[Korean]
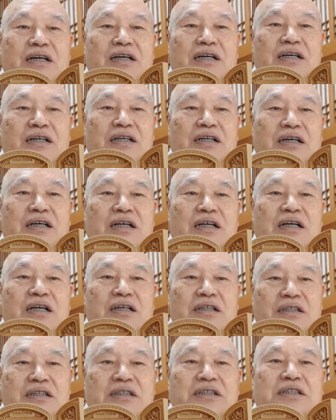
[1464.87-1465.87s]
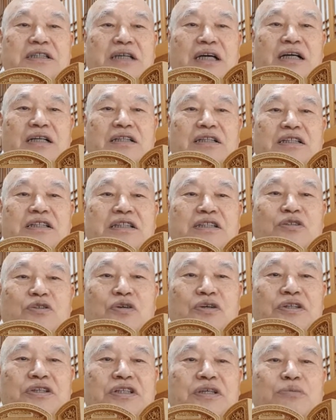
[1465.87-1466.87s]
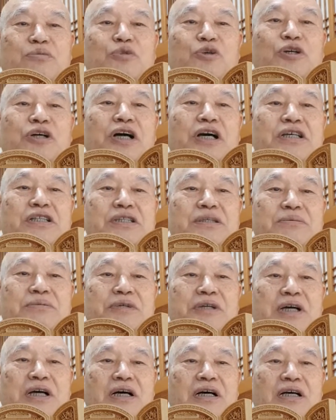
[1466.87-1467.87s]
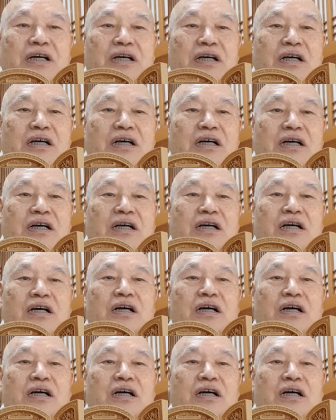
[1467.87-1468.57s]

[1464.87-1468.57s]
어, 그렇지 않은 것이 도대체 뭐가 있습니까? 어,